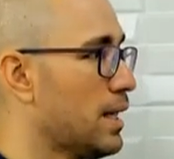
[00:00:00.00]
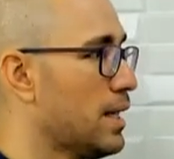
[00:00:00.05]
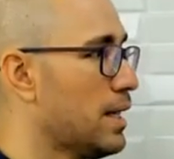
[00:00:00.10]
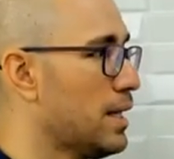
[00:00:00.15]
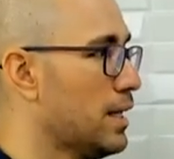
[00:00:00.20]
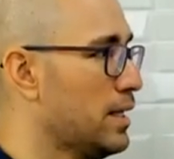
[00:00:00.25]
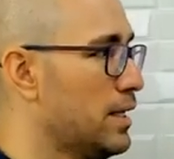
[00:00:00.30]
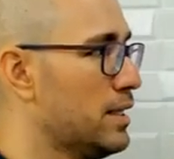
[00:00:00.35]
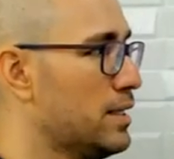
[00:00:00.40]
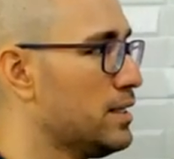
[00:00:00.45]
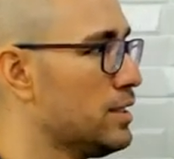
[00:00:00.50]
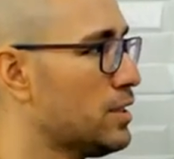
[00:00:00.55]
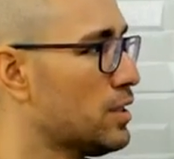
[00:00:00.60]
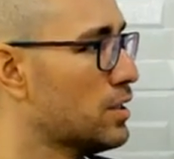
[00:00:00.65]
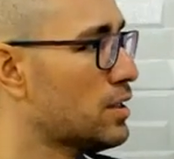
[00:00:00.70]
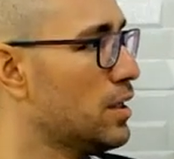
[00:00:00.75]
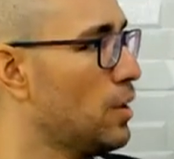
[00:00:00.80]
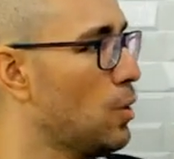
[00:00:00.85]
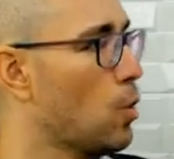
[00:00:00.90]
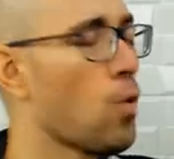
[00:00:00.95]
e
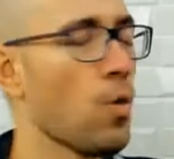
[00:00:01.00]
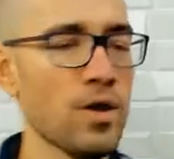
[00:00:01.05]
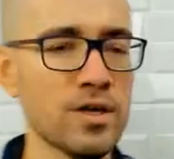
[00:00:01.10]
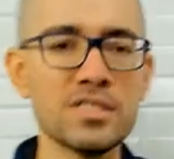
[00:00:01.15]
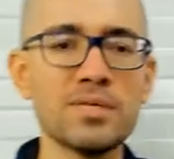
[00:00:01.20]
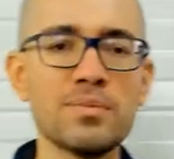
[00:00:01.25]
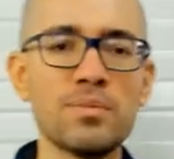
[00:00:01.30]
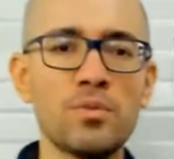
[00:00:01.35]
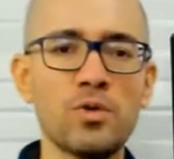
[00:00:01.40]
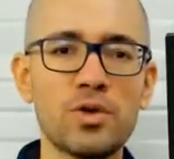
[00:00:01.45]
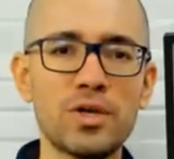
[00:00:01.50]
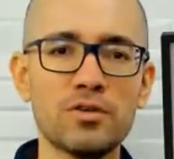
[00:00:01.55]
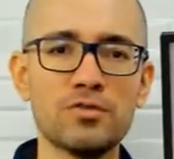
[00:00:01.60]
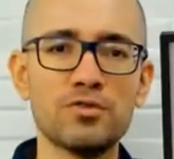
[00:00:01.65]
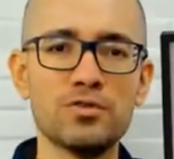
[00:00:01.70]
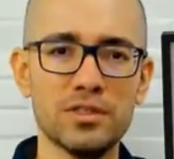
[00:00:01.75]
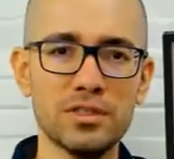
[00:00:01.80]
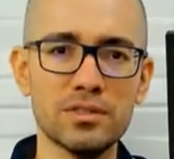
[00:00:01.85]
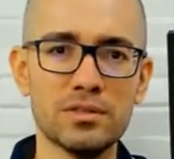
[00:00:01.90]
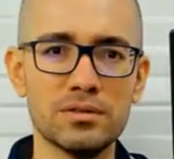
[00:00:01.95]
aí eu conheço a
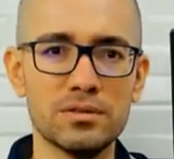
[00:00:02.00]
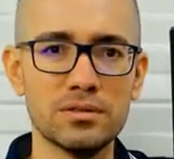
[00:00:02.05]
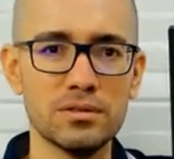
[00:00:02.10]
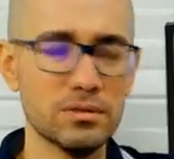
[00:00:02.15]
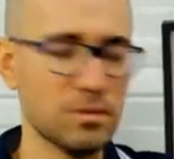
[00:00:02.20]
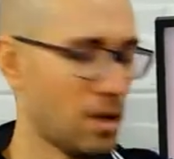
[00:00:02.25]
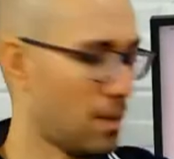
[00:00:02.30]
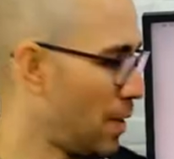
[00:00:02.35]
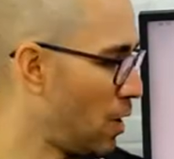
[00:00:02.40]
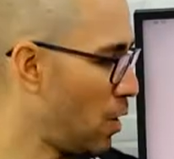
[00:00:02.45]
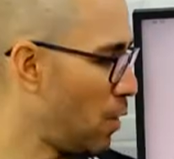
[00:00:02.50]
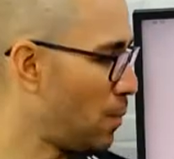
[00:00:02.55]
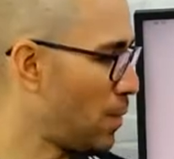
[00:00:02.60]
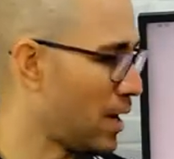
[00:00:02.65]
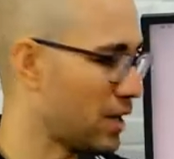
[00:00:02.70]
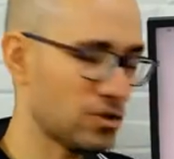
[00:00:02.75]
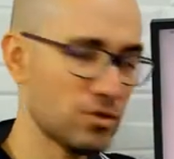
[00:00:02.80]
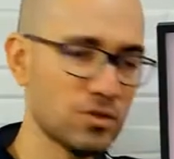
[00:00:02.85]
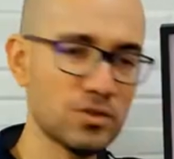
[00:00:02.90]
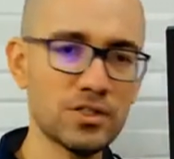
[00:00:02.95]
bibliografia. A maior
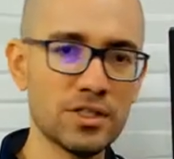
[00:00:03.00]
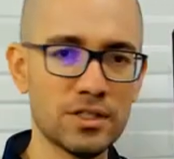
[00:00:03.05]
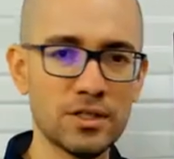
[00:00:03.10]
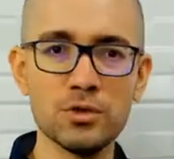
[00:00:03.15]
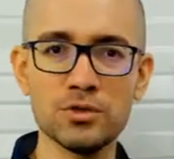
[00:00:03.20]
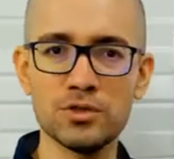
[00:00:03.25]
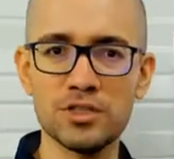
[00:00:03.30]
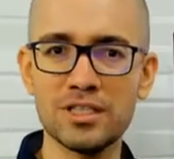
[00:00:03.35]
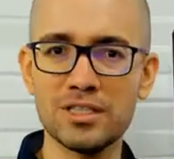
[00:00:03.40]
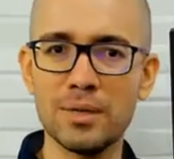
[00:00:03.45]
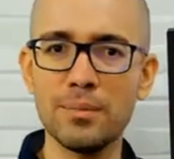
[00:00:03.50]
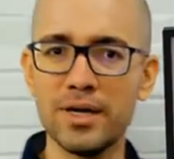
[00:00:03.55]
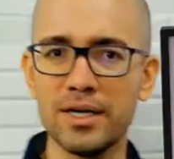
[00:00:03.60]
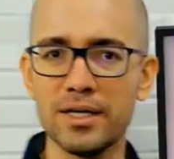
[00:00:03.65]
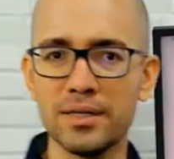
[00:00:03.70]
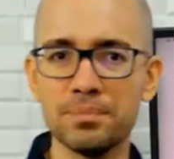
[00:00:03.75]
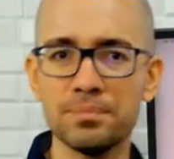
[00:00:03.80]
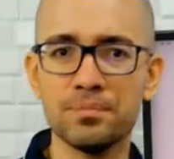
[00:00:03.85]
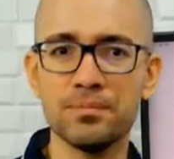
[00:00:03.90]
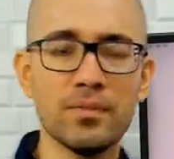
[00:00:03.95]
parte disso aqui eu já
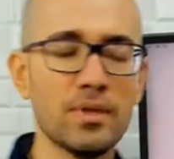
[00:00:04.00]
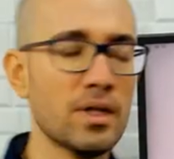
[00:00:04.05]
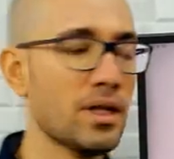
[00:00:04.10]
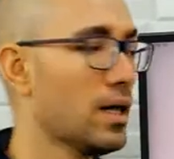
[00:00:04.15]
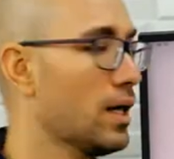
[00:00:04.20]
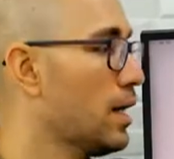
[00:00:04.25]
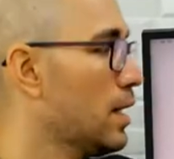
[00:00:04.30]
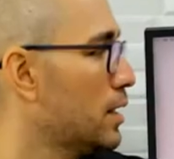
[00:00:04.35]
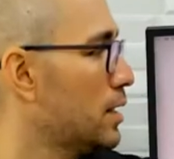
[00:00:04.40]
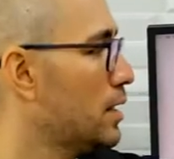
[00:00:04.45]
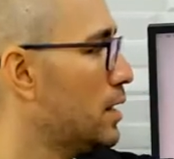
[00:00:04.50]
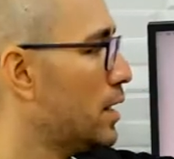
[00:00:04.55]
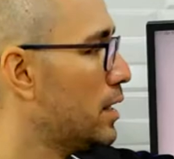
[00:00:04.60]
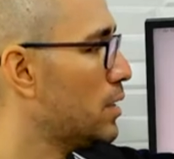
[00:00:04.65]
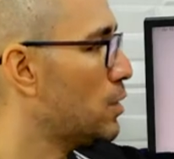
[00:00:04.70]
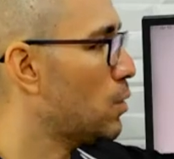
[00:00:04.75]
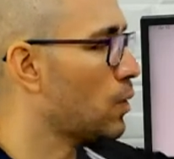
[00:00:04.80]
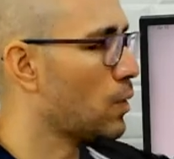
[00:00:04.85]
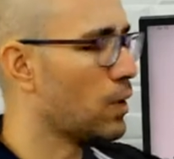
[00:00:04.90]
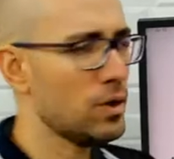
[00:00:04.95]
trabalhei. E aí
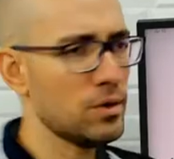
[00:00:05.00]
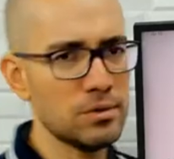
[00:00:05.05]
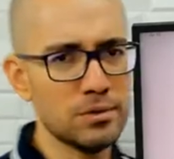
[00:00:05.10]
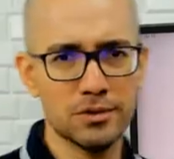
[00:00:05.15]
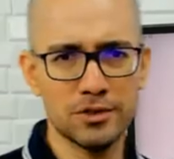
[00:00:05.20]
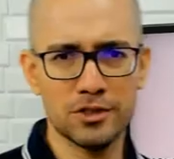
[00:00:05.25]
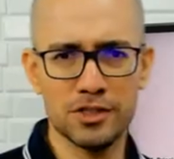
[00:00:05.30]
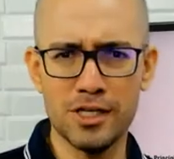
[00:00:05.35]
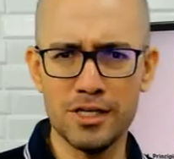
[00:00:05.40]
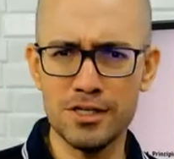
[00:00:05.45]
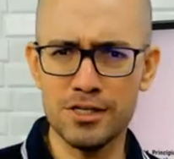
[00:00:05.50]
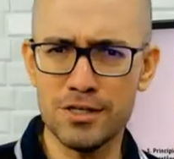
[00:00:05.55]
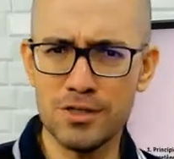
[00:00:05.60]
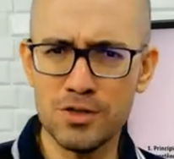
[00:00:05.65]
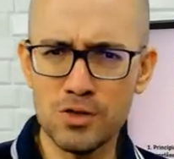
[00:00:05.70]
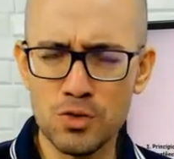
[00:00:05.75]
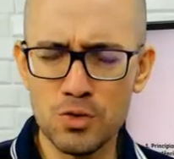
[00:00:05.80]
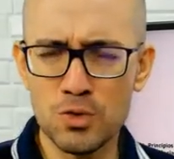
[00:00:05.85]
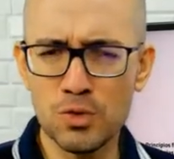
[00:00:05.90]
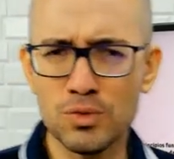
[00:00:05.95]
eu olho, gente,
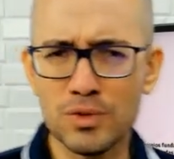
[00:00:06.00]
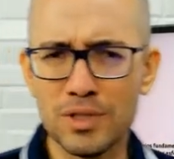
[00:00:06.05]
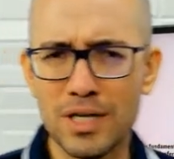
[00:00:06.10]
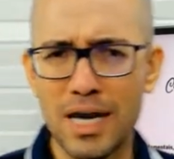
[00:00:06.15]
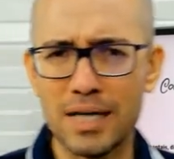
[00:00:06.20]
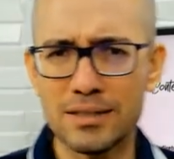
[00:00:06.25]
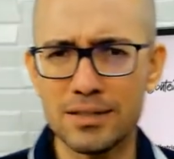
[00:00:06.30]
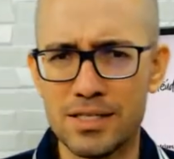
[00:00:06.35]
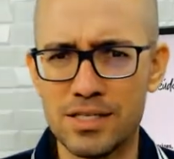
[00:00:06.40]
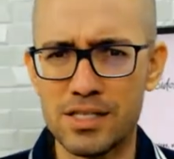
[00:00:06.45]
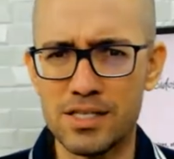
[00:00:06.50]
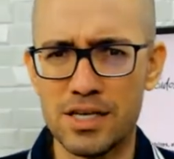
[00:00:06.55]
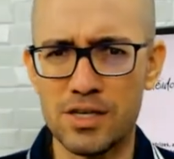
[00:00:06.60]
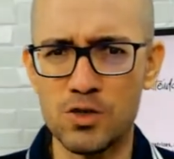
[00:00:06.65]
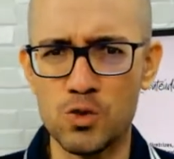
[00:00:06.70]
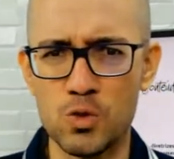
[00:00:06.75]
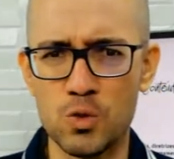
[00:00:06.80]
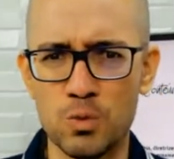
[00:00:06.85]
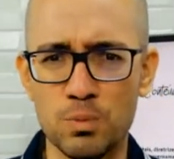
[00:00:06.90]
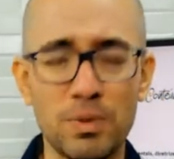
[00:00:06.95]
isso não trata desse
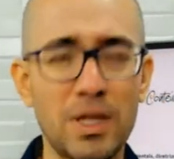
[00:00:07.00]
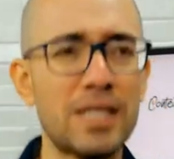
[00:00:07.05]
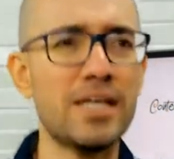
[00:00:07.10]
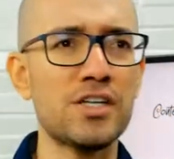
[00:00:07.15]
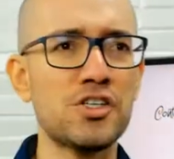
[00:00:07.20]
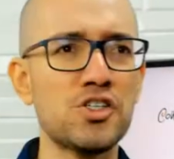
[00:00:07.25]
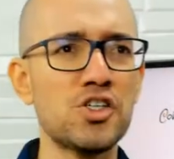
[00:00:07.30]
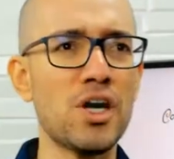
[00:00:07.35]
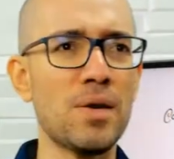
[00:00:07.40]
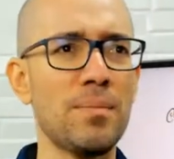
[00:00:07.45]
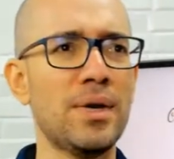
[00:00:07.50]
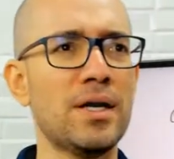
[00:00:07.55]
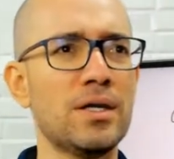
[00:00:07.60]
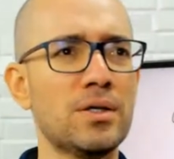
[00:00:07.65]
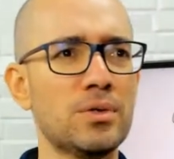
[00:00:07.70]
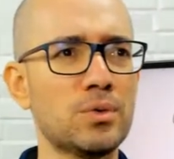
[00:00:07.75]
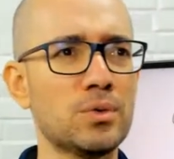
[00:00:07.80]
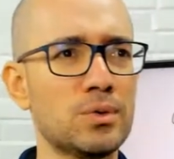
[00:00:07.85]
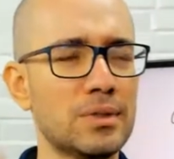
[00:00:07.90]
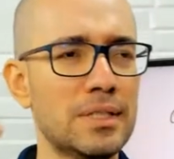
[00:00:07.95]
assunto.
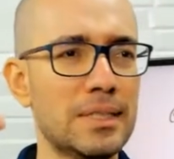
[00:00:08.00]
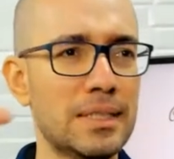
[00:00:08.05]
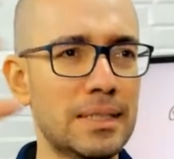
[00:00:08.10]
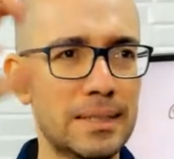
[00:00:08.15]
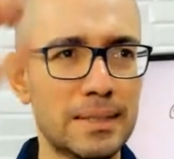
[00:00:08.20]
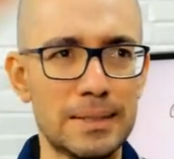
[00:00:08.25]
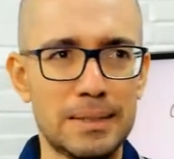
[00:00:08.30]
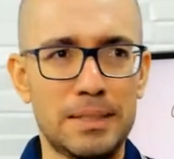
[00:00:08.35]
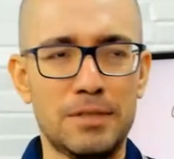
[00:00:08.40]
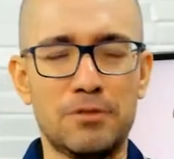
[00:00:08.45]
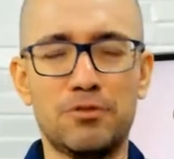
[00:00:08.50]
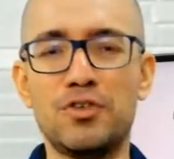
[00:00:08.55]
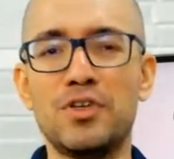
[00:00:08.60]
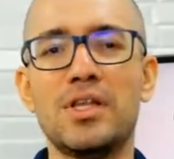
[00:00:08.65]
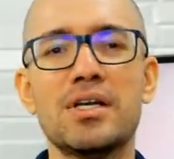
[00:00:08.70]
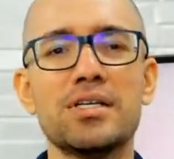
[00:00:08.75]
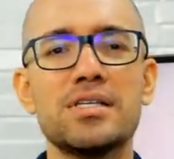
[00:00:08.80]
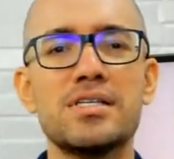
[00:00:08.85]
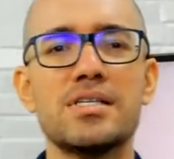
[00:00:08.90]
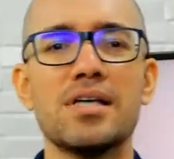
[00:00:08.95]
Planejamento,
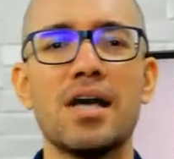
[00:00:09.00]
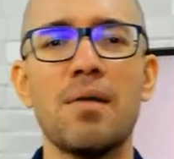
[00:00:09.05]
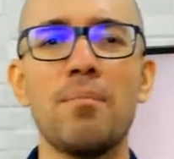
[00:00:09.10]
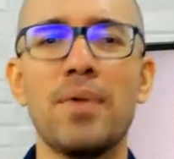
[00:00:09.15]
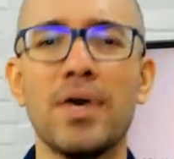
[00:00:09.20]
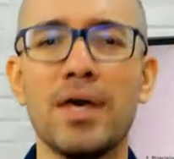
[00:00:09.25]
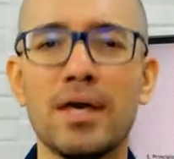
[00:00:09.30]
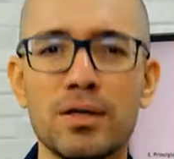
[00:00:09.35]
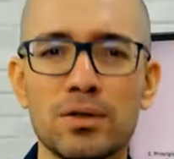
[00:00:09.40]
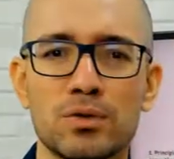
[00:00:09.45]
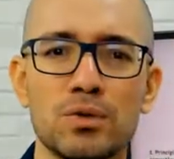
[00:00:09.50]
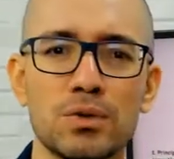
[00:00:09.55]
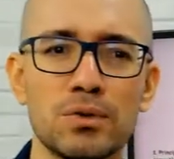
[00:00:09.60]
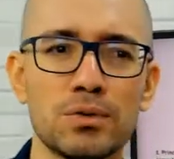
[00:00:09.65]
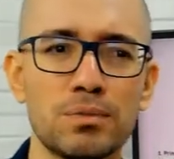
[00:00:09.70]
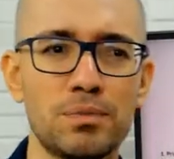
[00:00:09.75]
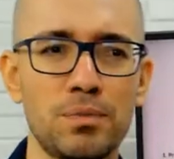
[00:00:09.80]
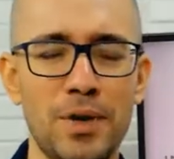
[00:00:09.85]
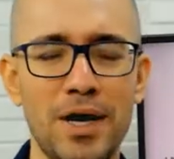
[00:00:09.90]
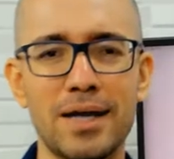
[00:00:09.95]

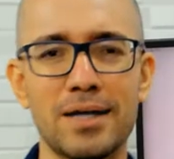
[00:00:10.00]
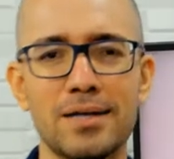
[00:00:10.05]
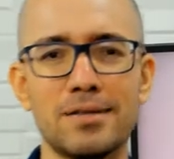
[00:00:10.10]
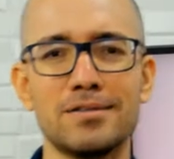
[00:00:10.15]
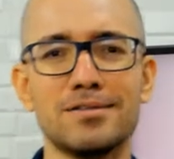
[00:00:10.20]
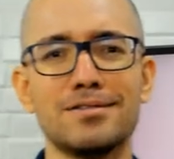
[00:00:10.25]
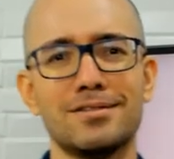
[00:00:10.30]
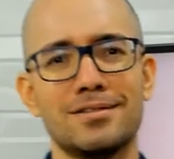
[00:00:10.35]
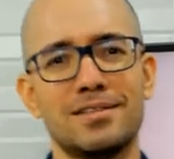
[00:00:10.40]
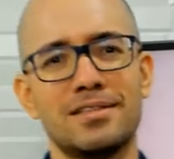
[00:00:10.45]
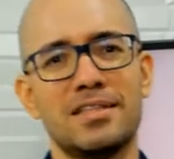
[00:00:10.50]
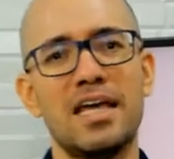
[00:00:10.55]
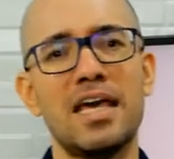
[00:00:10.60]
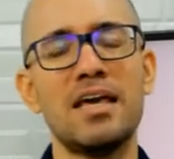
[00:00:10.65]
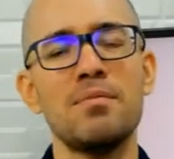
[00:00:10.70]
financiamento, pera, tem